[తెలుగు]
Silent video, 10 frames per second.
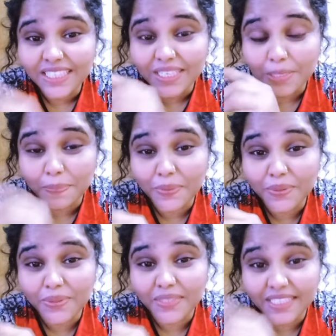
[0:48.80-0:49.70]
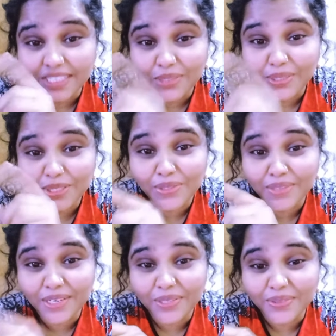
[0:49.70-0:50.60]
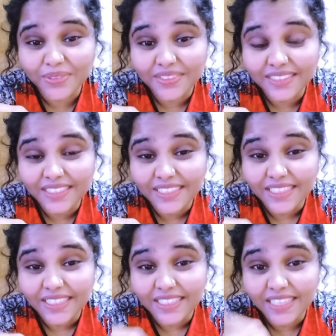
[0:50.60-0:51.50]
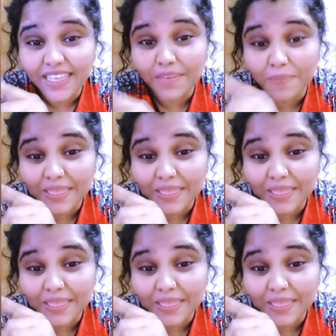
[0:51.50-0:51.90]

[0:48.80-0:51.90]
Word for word: ఇప్పుడు ఇంటికి వచ్చిన్నాడు నేను